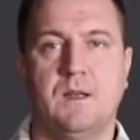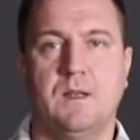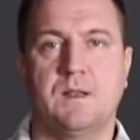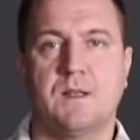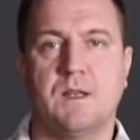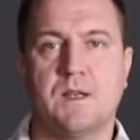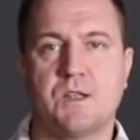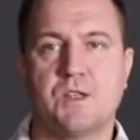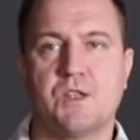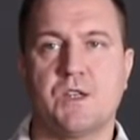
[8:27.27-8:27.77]

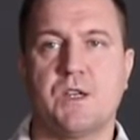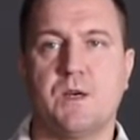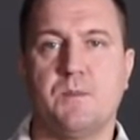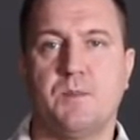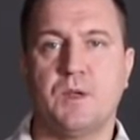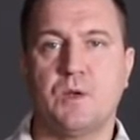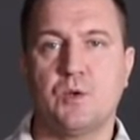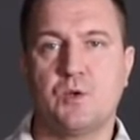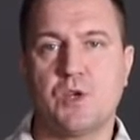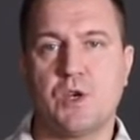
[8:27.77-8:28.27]
Также я
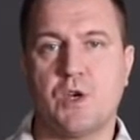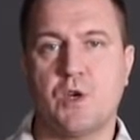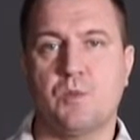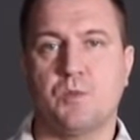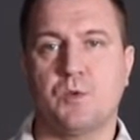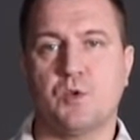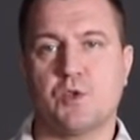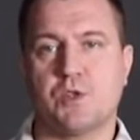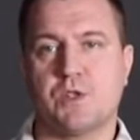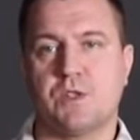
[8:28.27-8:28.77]
получаю
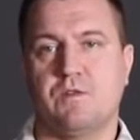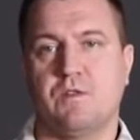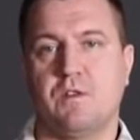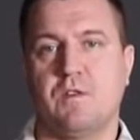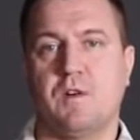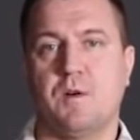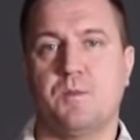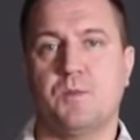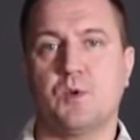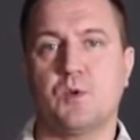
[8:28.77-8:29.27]

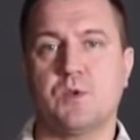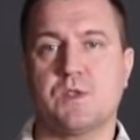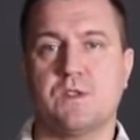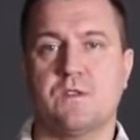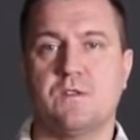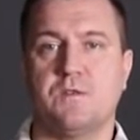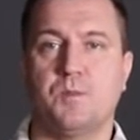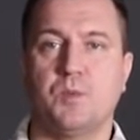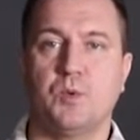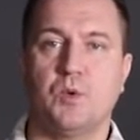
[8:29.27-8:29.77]
множество
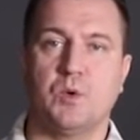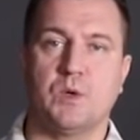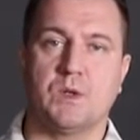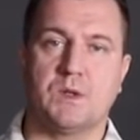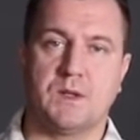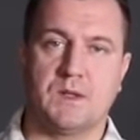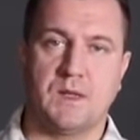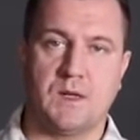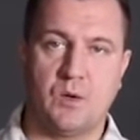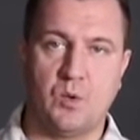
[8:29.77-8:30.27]
вопросов по
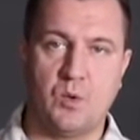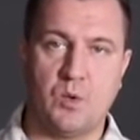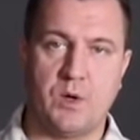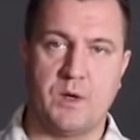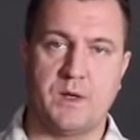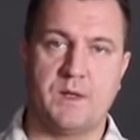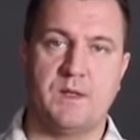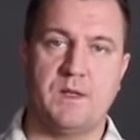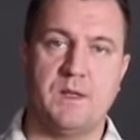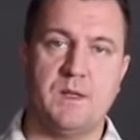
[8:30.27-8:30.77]

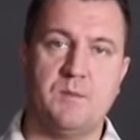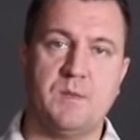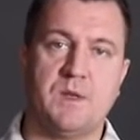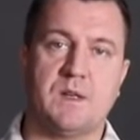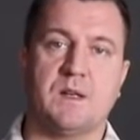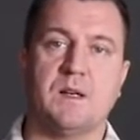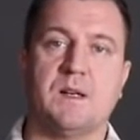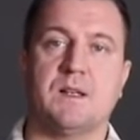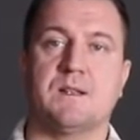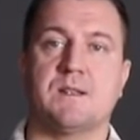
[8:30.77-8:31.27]
такой
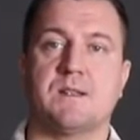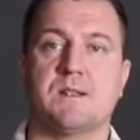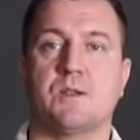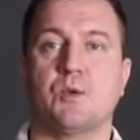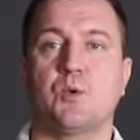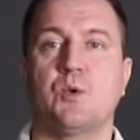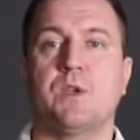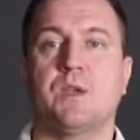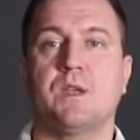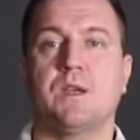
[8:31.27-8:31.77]
теме, как
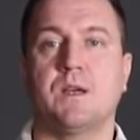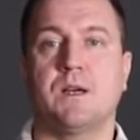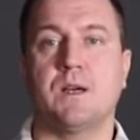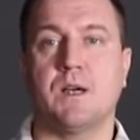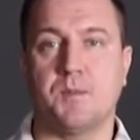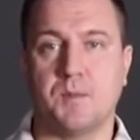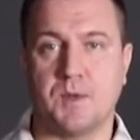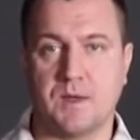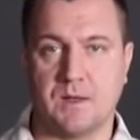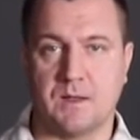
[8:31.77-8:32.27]
настройки
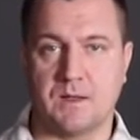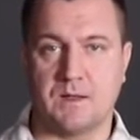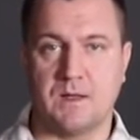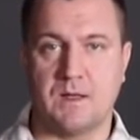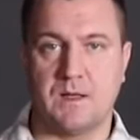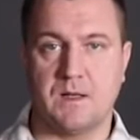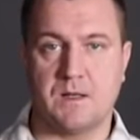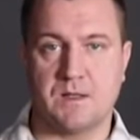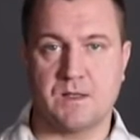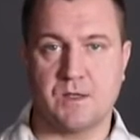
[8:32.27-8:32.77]
камеры
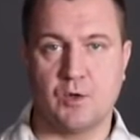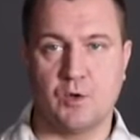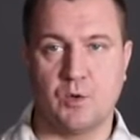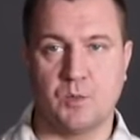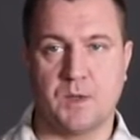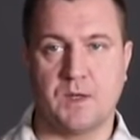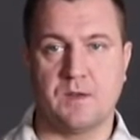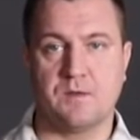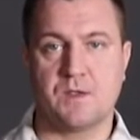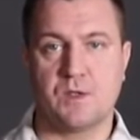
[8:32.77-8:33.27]
для
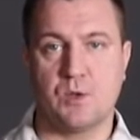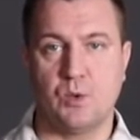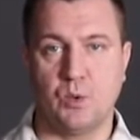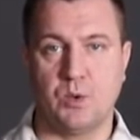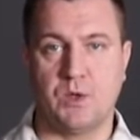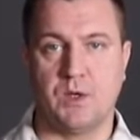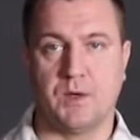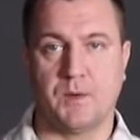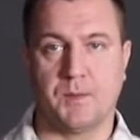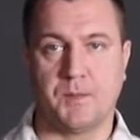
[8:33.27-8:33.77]
съемки в
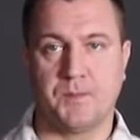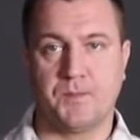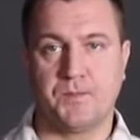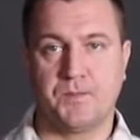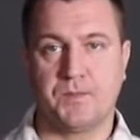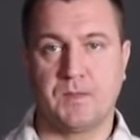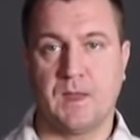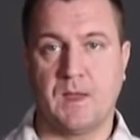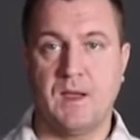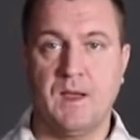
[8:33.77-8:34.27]
студии.
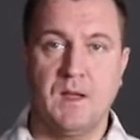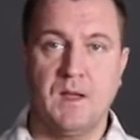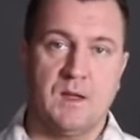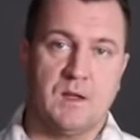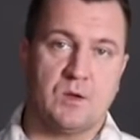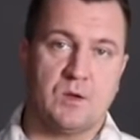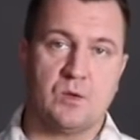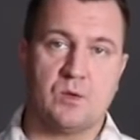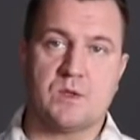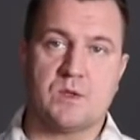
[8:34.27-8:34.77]

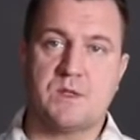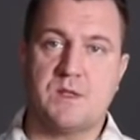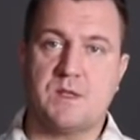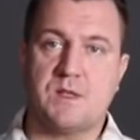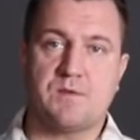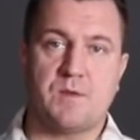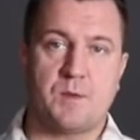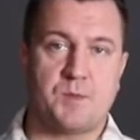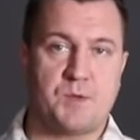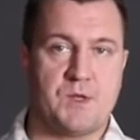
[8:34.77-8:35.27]
Ну,
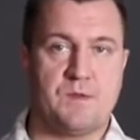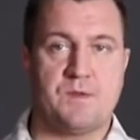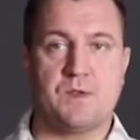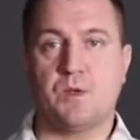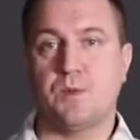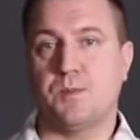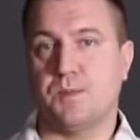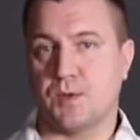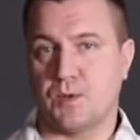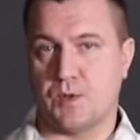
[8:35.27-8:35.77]
здесь вообще
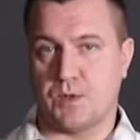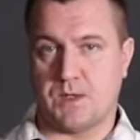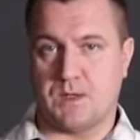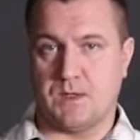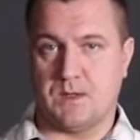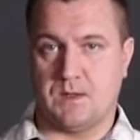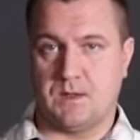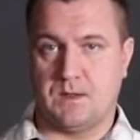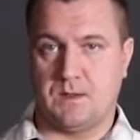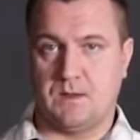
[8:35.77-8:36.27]
все
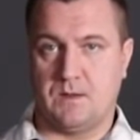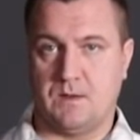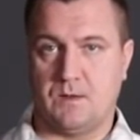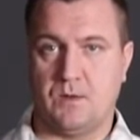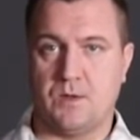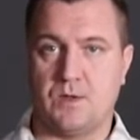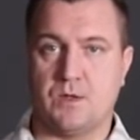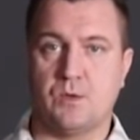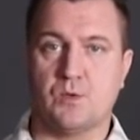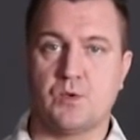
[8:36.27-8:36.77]
просто.
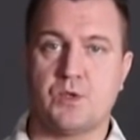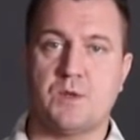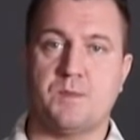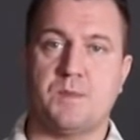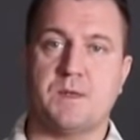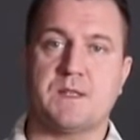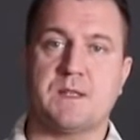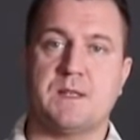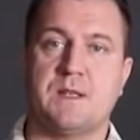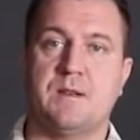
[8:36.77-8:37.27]
То есть нужно
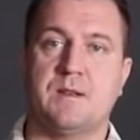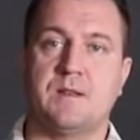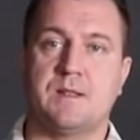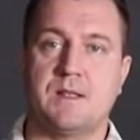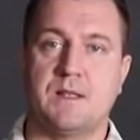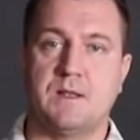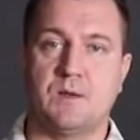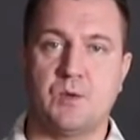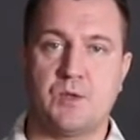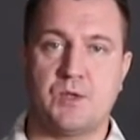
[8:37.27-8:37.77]
поставить
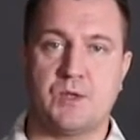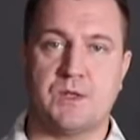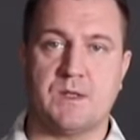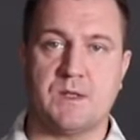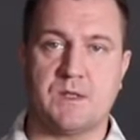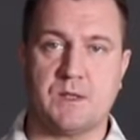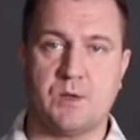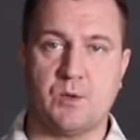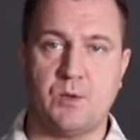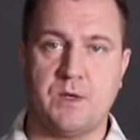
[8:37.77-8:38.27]
следующие
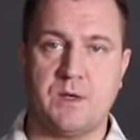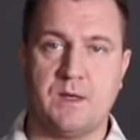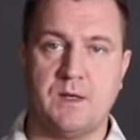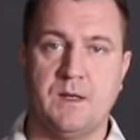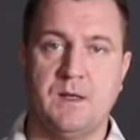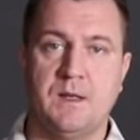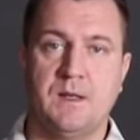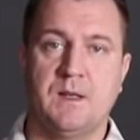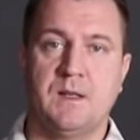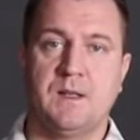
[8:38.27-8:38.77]

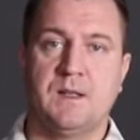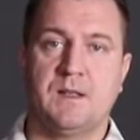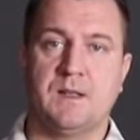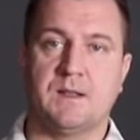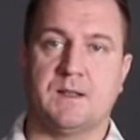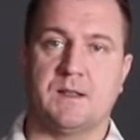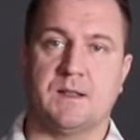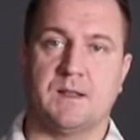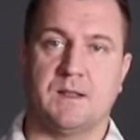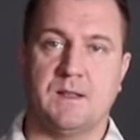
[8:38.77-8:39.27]
настройки.
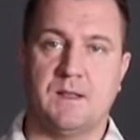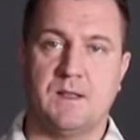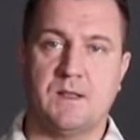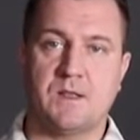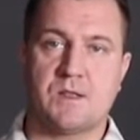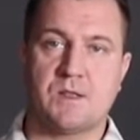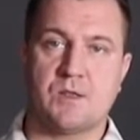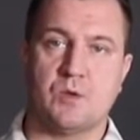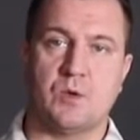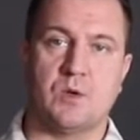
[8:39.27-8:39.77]
Это
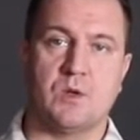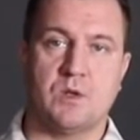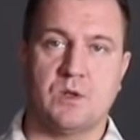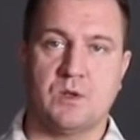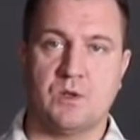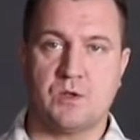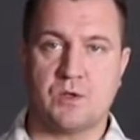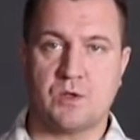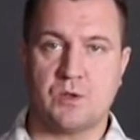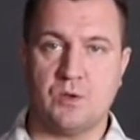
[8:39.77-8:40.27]
ISO
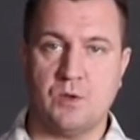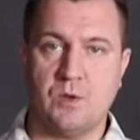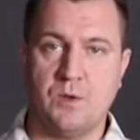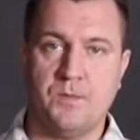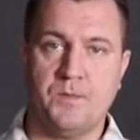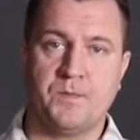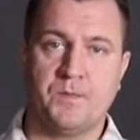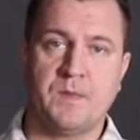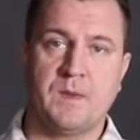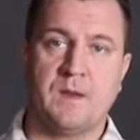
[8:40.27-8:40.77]

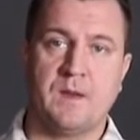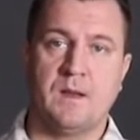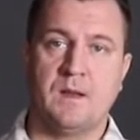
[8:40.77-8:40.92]
100,